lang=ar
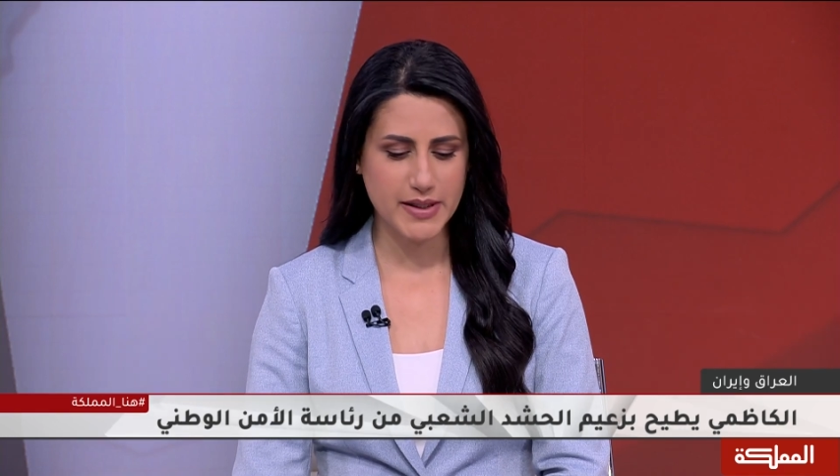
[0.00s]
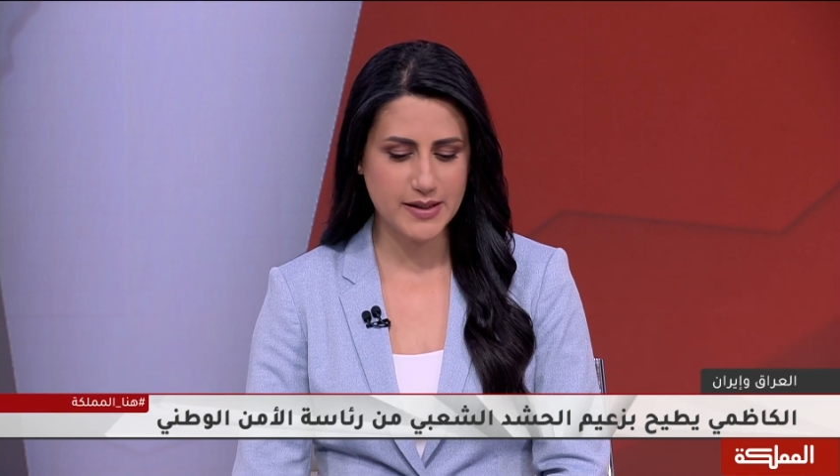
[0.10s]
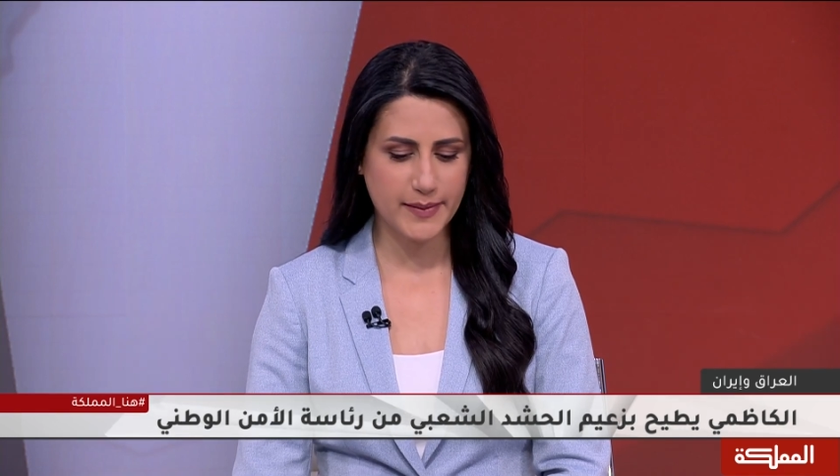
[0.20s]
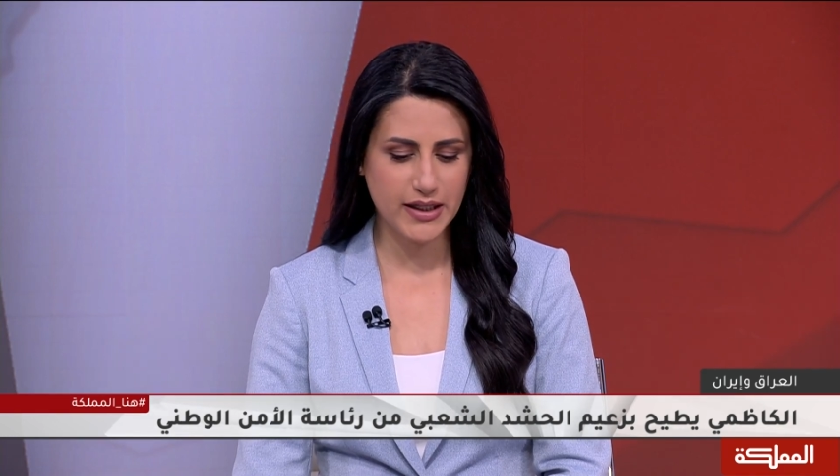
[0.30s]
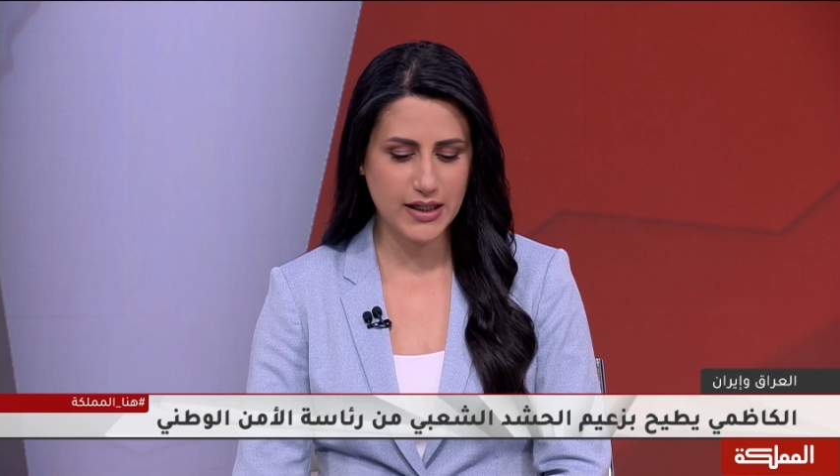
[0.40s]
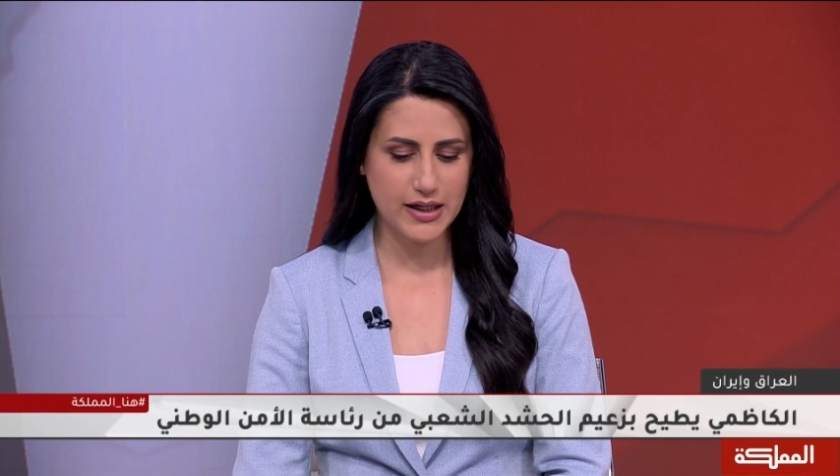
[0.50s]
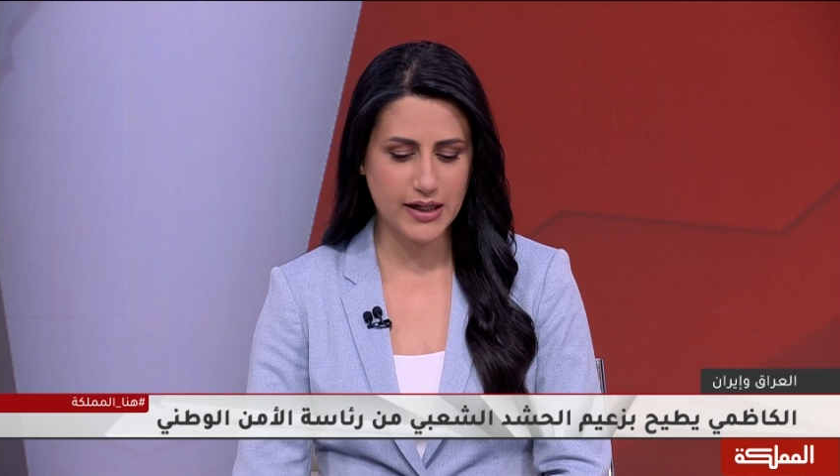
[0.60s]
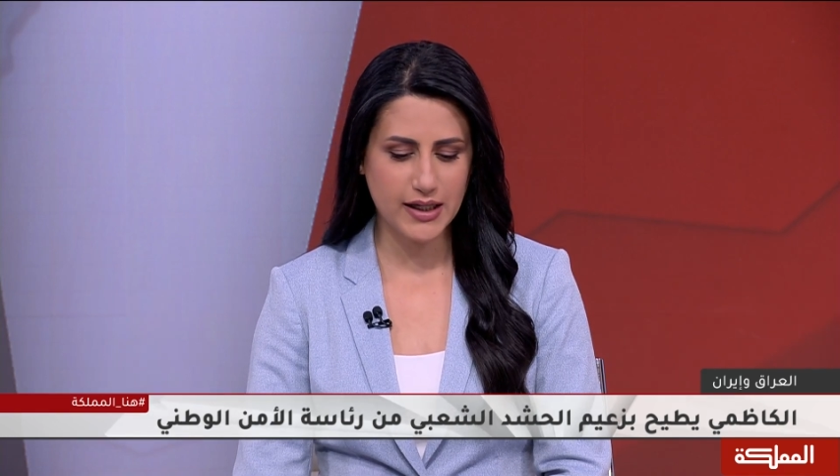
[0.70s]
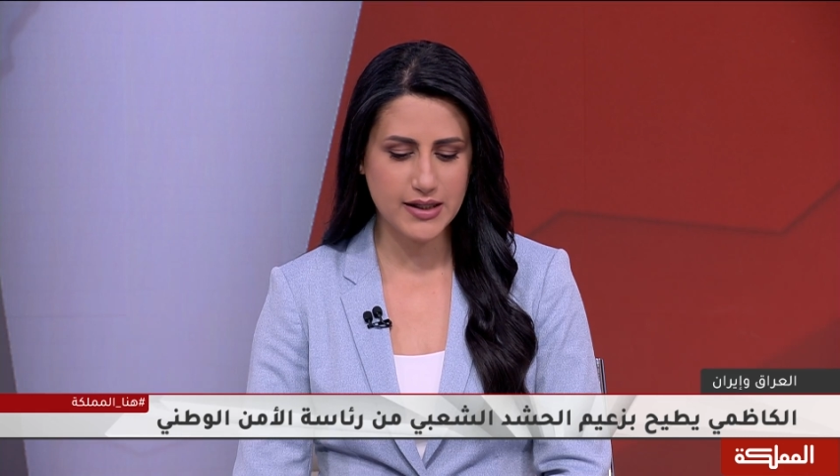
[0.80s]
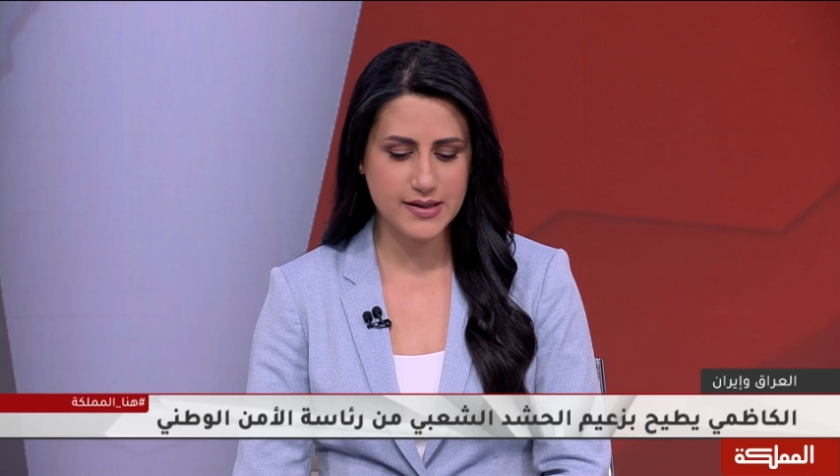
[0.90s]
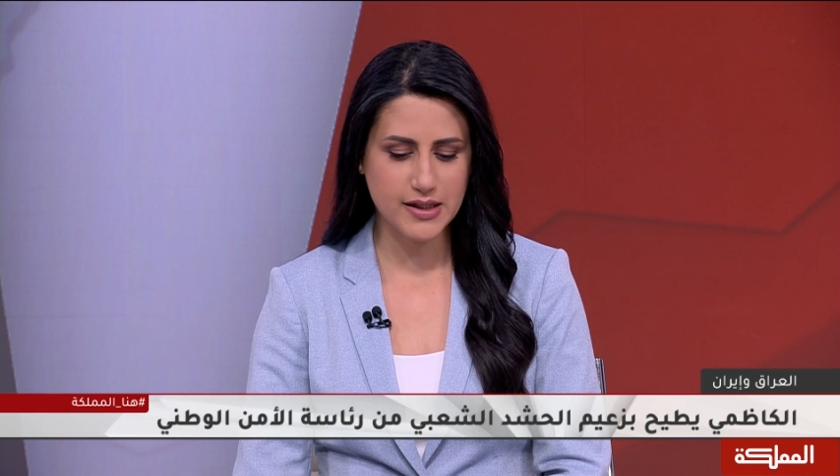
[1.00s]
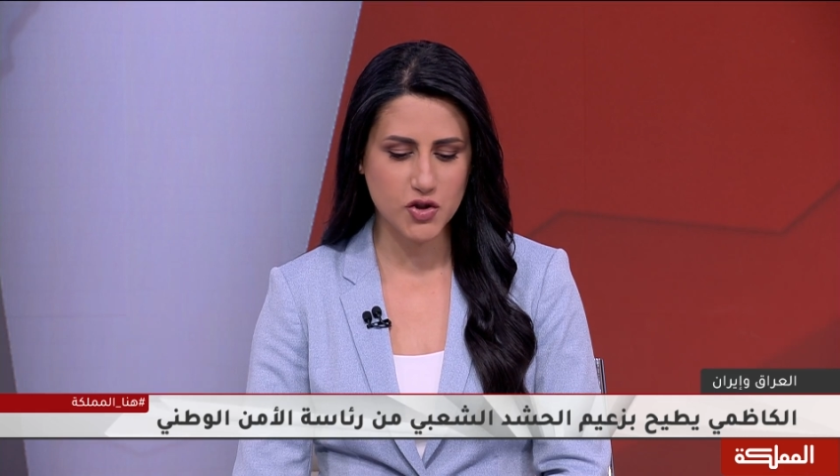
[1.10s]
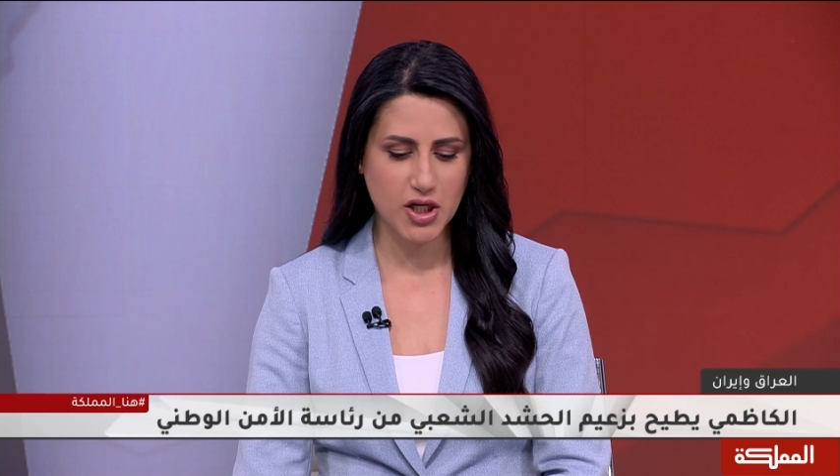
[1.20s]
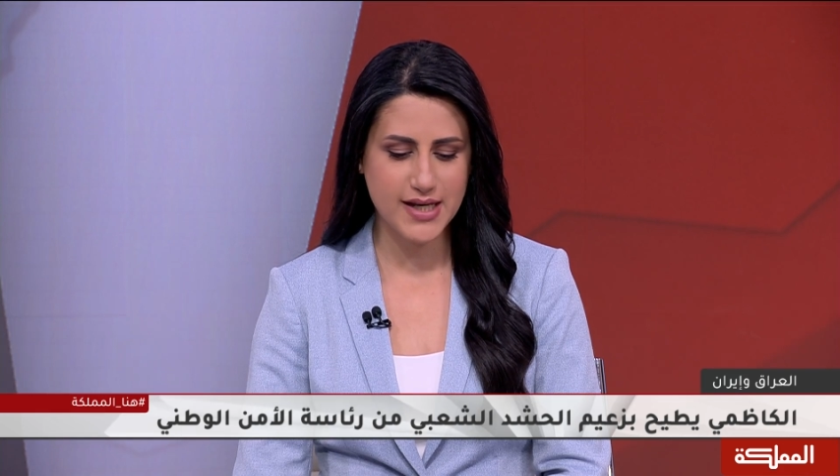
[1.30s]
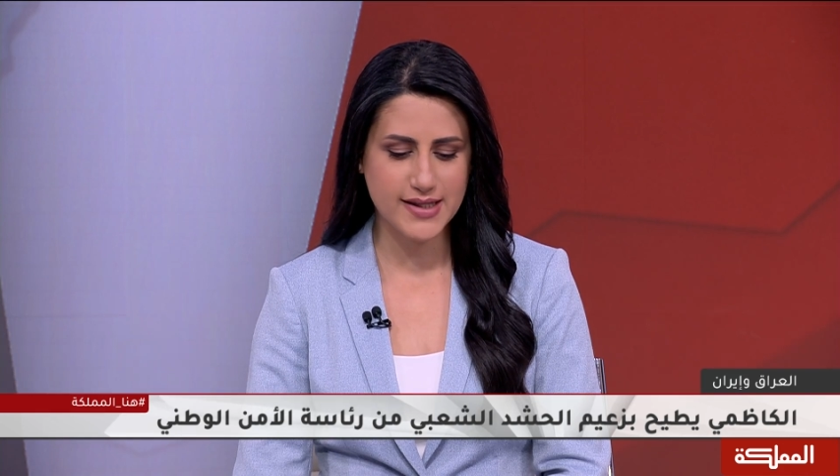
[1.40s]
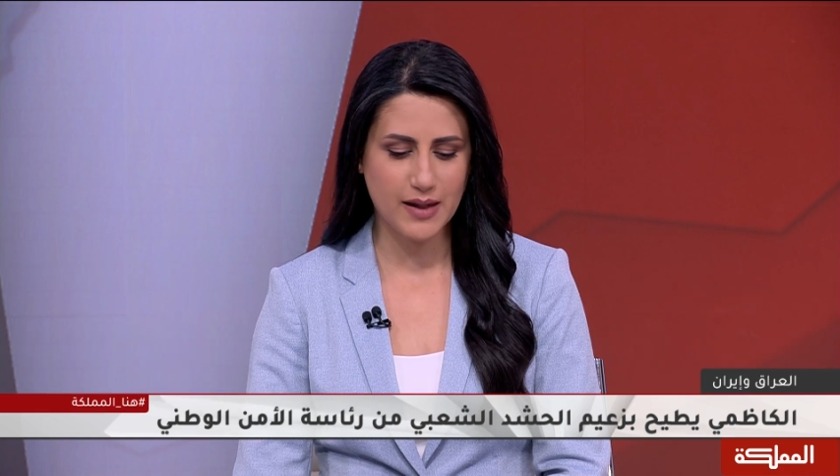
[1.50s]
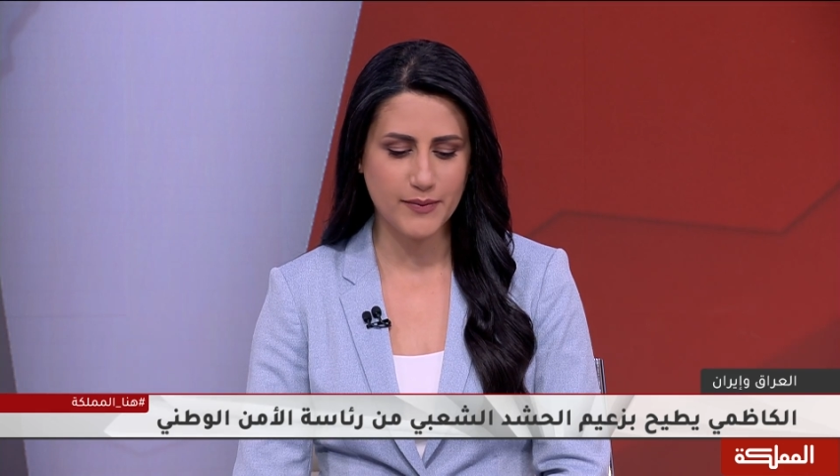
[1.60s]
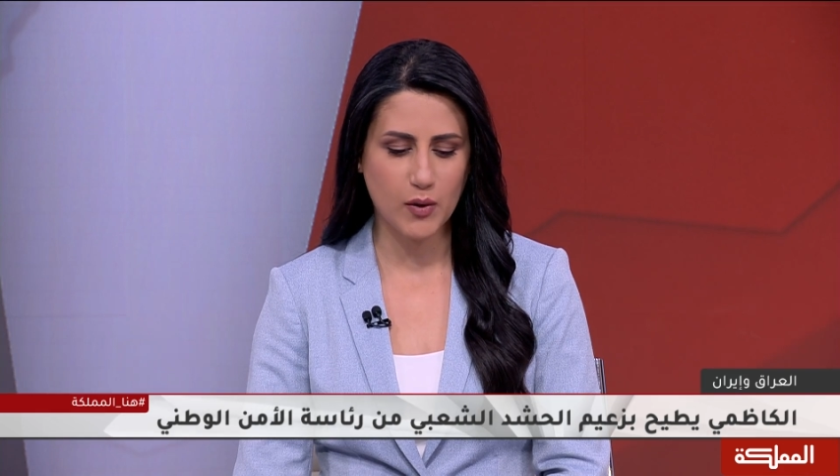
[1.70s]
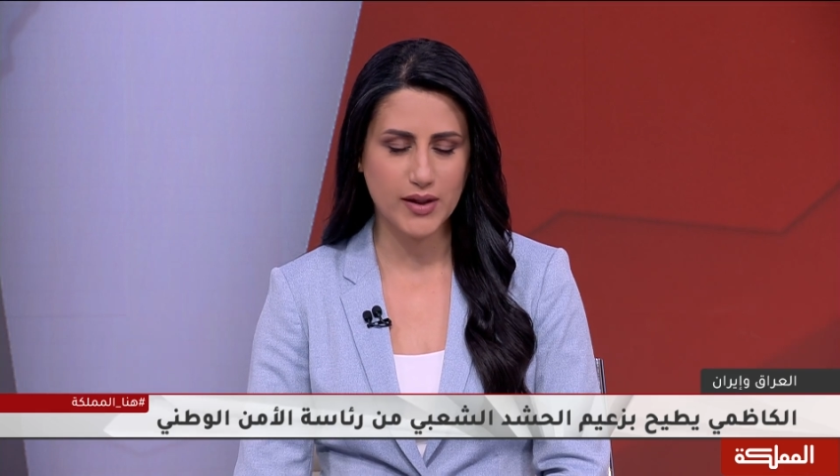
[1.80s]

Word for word: منصبي رئيس جهاز الأمن